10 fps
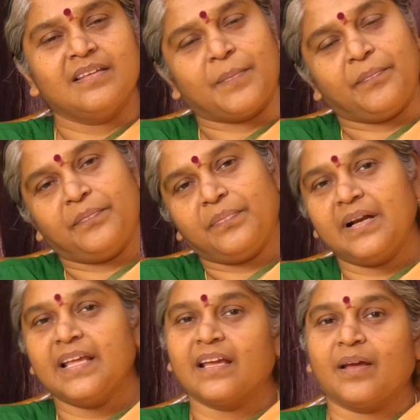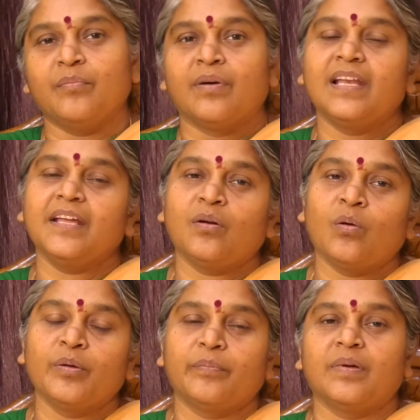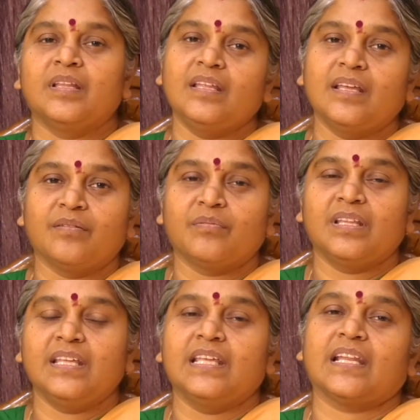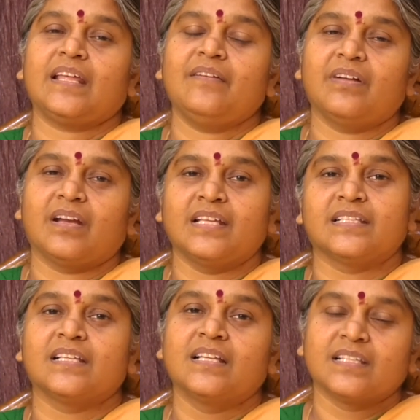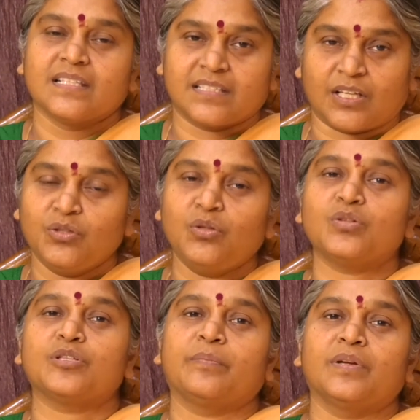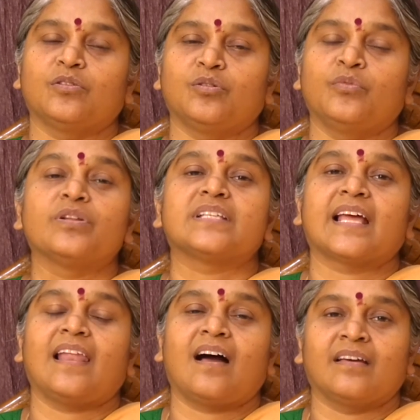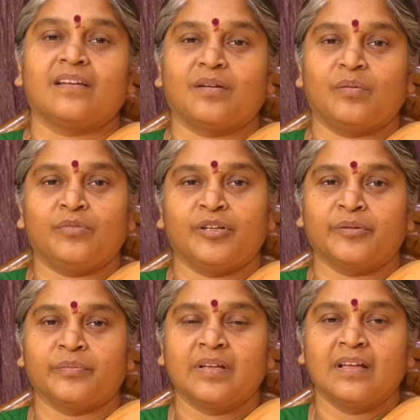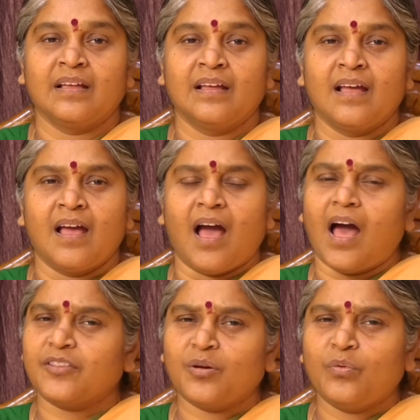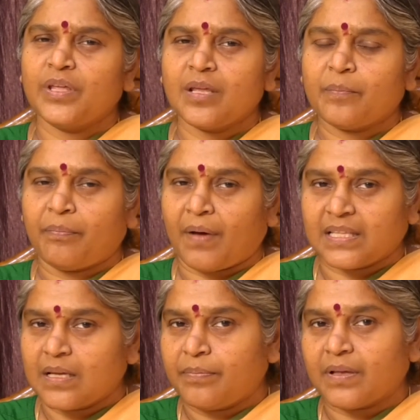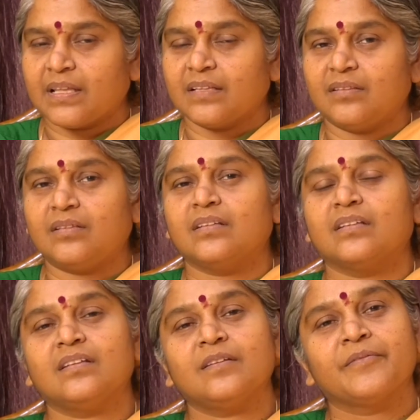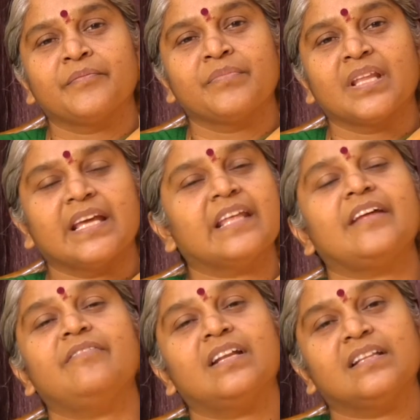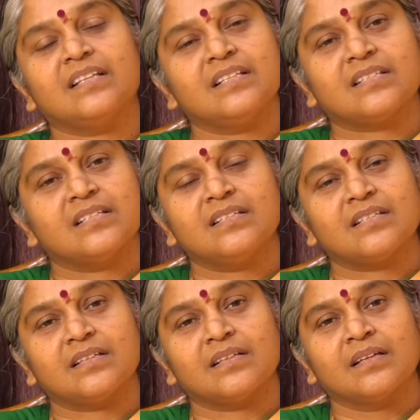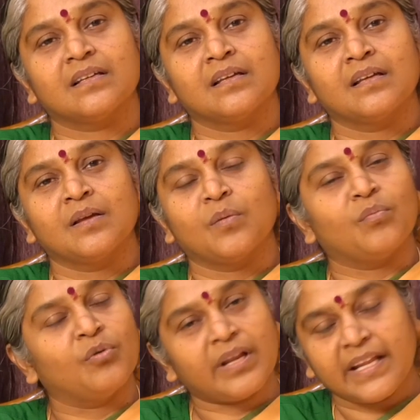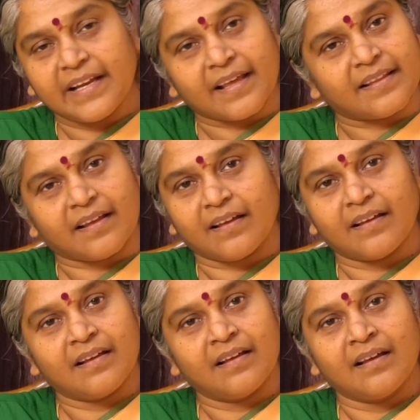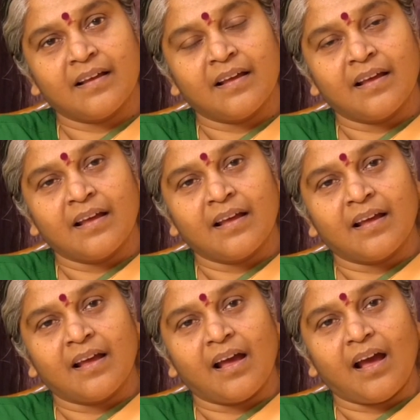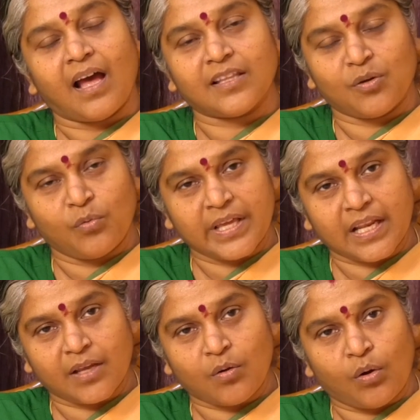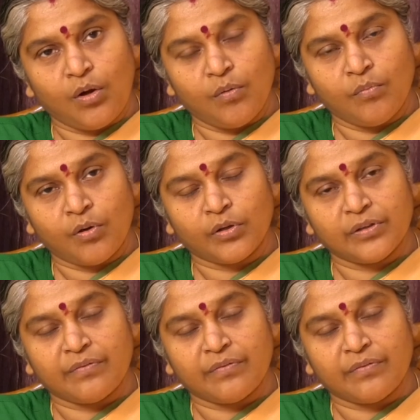எப்படிங்க பலி கொடுப்பது என்பது இறைவனை சந்தோஷப்படுத்தும் ஒரு செயலாக இருக்க முடியும் அந்த உயிர் பதை பதைத்து இறைவனத்தில் சென்று முறையிடாதா அந்த உயிரை கொல்லும் போது